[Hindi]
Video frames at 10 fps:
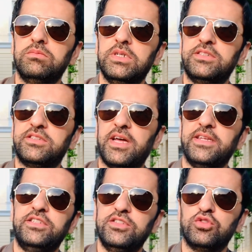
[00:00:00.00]
इस सारी
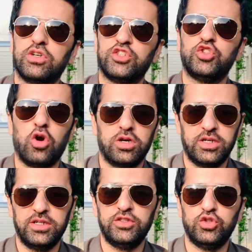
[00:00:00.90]
चीज़ों का शौक
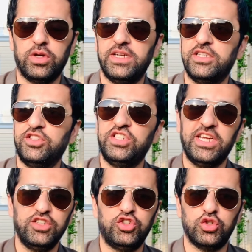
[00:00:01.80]
जो है या
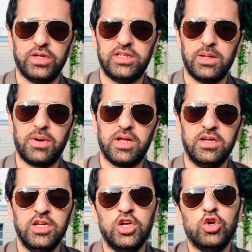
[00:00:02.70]
चेंज जो है इतना बड़ा
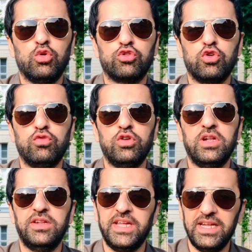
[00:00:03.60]
उसको वो
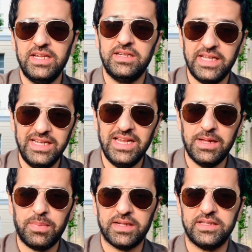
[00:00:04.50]
ले नहीं ले
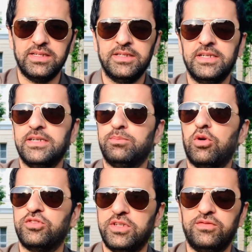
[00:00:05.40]
पाते
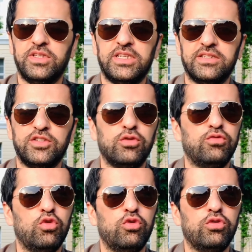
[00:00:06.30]
पॉजिटिव तरीके से और
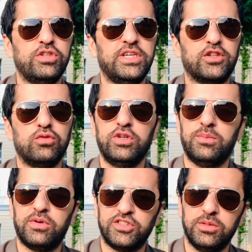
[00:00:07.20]
वो या तो वो
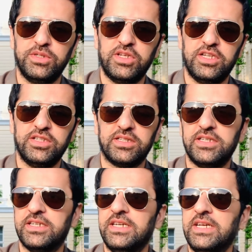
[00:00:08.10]
डिप्रेशन में चले जाते
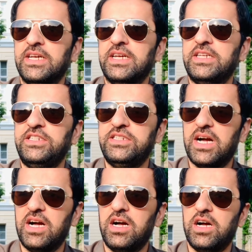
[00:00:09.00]
हैं
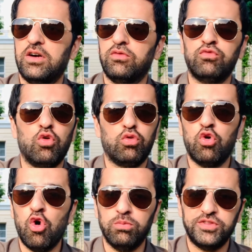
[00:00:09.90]
या वो
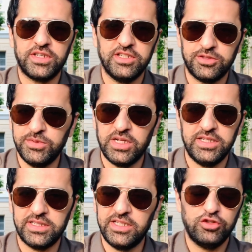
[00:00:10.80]
होम सिकनेस में चले
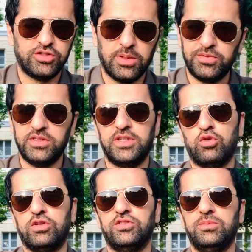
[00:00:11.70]
जाते हैं जो सबसे ज़्यादा
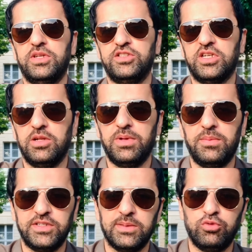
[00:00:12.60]
क्वेश्चन मेरे चैनल पे
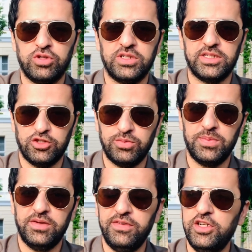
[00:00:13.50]
हमेशा पूछा जाता है उस पर
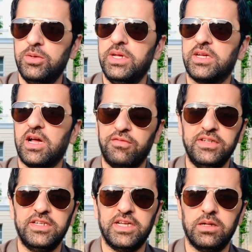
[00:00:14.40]
मेरी वीडियो भी एक काफ़ी
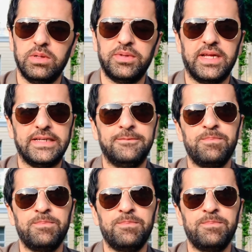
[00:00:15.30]
डिटेल में बनाई